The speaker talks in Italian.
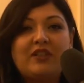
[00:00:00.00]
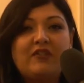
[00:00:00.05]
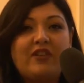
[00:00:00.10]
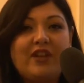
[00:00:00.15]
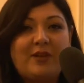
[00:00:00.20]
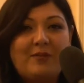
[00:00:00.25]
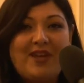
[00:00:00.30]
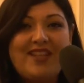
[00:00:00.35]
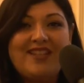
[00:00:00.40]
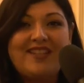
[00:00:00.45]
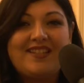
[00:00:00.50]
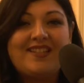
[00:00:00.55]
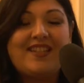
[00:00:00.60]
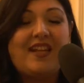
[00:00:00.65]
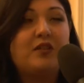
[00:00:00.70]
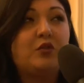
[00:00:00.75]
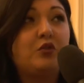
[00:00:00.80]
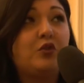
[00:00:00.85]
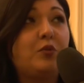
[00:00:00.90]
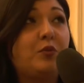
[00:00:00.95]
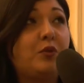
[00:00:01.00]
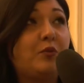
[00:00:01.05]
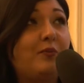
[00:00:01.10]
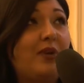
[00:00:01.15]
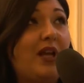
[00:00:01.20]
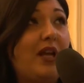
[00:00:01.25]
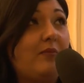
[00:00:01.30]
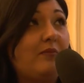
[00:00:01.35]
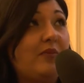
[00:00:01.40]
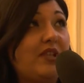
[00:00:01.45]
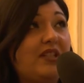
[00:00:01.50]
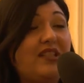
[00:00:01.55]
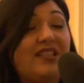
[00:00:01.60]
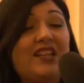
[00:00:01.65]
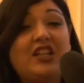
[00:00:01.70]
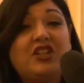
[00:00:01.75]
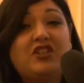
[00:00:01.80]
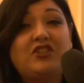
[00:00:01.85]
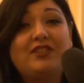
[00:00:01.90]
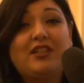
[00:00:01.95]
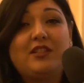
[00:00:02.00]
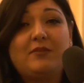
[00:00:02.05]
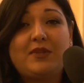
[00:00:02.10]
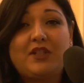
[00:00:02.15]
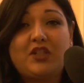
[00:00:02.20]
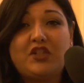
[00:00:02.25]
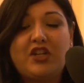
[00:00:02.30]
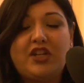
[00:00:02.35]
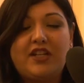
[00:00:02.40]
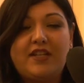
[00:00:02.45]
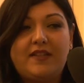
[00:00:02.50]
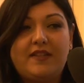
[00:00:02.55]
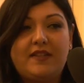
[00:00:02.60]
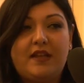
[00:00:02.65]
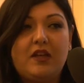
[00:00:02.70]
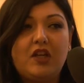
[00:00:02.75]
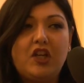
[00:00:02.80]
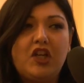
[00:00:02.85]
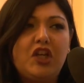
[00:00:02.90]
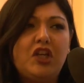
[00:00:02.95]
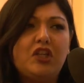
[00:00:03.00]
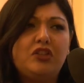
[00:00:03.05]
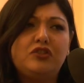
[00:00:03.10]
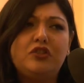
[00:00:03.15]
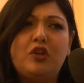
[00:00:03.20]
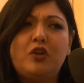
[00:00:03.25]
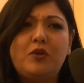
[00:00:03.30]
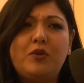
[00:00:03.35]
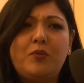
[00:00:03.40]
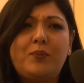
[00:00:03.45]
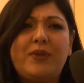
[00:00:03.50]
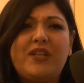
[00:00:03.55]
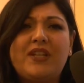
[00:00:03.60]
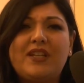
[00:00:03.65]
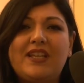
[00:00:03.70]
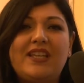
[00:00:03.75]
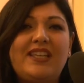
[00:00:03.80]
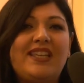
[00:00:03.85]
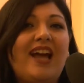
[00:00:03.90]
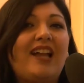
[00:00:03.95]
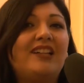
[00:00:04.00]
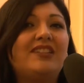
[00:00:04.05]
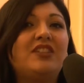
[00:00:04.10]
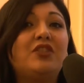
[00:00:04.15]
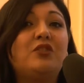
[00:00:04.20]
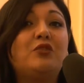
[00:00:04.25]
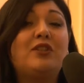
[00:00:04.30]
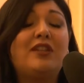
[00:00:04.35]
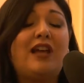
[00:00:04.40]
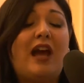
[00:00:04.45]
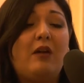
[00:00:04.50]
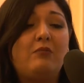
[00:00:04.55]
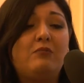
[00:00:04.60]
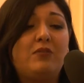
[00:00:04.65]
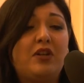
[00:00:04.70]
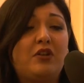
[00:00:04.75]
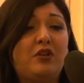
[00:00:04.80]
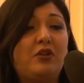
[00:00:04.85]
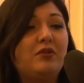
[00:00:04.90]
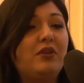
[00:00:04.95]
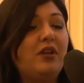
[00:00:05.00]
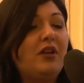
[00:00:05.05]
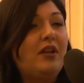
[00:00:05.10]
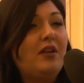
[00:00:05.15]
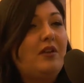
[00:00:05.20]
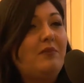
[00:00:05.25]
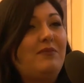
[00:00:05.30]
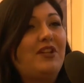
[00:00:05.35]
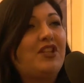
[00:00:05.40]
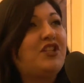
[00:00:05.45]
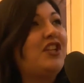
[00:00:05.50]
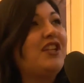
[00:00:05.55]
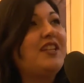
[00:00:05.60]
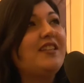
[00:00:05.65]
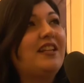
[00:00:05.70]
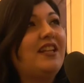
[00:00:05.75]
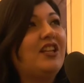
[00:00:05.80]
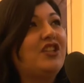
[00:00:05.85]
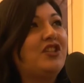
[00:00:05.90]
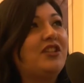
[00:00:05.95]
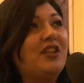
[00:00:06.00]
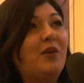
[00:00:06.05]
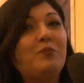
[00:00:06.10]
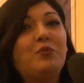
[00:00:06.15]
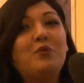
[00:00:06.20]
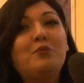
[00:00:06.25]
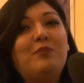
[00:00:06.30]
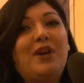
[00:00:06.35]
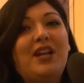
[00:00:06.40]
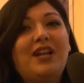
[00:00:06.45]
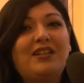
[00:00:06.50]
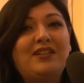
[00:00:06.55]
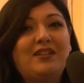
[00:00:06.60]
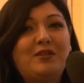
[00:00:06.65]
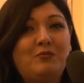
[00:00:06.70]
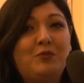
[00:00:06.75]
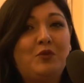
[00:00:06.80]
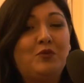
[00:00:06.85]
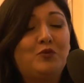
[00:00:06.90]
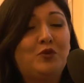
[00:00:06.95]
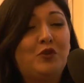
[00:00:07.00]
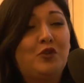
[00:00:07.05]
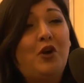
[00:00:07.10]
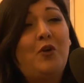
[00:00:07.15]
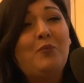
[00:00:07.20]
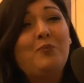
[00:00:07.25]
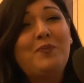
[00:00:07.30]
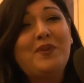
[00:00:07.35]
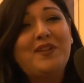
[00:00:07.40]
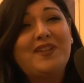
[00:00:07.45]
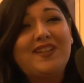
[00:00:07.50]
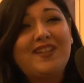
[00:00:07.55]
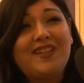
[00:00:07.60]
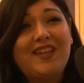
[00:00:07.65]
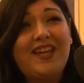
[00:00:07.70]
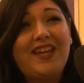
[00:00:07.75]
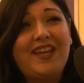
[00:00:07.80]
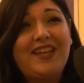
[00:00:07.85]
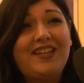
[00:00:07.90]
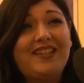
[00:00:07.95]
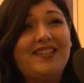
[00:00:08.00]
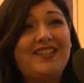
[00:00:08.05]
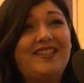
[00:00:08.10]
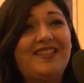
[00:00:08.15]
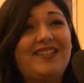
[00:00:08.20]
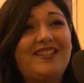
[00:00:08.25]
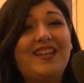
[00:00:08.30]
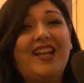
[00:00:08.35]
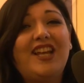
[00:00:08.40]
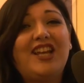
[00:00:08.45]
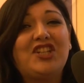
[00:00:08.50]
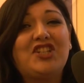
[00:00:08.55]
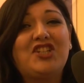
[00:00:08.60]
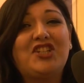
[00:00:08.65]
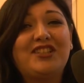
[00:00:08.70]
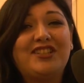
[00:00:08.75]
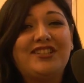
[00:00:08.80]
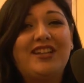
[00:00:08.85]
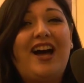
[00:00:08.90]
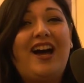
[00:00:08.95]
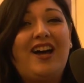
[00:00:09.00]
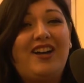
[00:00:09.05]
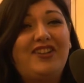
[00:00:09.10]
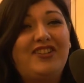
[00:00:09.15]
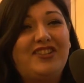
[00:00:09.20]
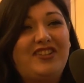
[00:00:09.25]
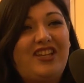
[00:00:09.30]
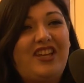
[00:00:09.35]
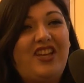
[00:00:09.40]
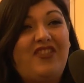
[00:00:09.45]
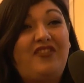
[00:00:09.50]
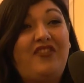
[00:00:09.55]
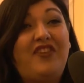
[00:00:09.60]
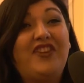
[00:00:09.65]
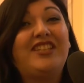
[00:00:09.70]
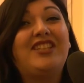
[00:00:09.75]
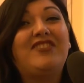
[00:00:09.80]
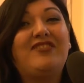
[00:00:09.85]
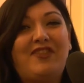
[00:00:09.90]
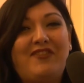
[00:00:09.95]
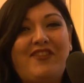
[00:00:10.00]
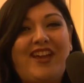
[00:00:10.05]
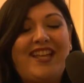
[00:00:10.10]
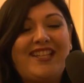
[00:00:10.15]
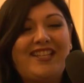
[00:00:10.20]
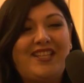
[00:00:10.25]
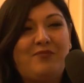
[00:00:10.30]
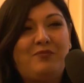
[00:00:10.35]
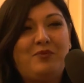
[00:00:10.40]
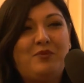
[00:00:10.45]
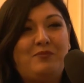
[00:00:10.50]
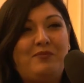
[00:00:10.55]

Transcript: che veramente sentono i problemi della città di Marcianise, non perché gli altri non li abbiano. Marcianise è la città più bella del mondo, non perché sia la città effettivamente più